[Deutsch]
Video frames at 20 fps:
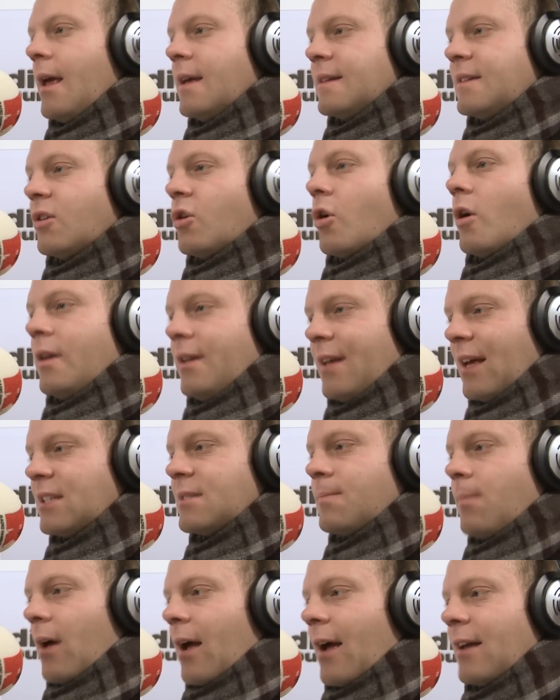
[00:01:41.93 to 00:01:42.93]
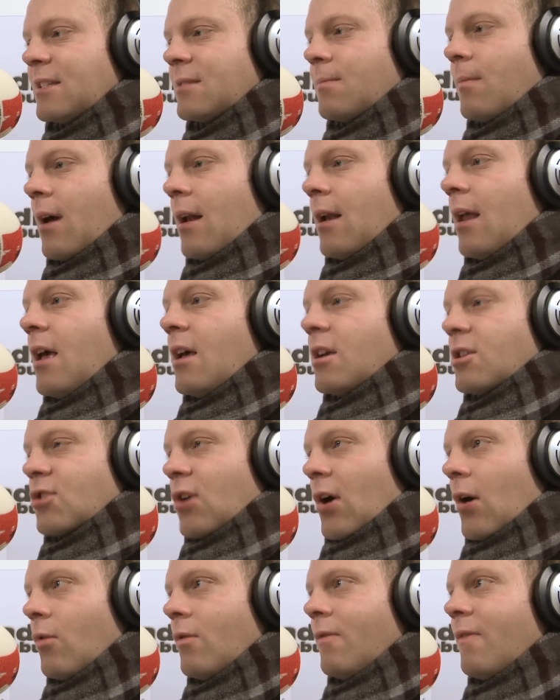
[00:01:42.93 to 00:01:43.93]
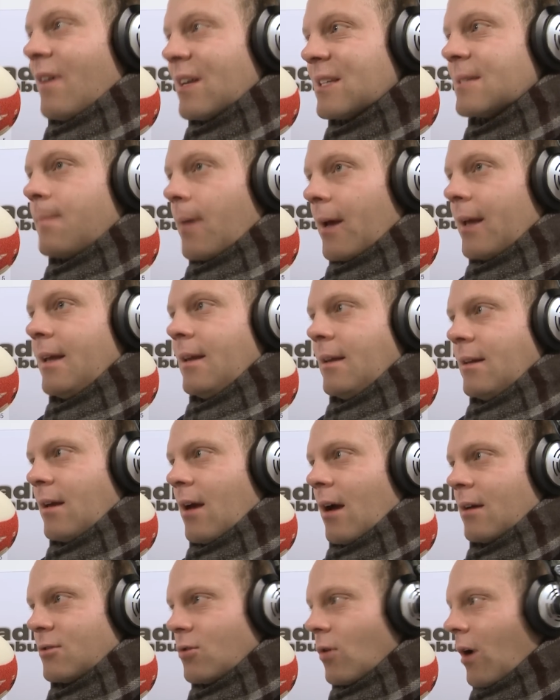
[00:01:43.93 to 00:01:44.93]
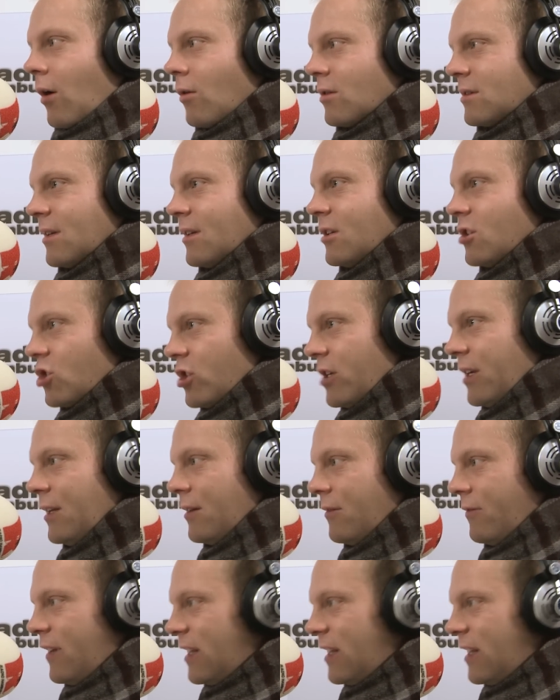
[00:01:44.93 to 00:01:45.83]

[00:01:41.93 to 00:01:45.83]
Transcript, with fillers: Sie können jetzt bereits mal schauen, was bei Ihnen zu Hause geschieht,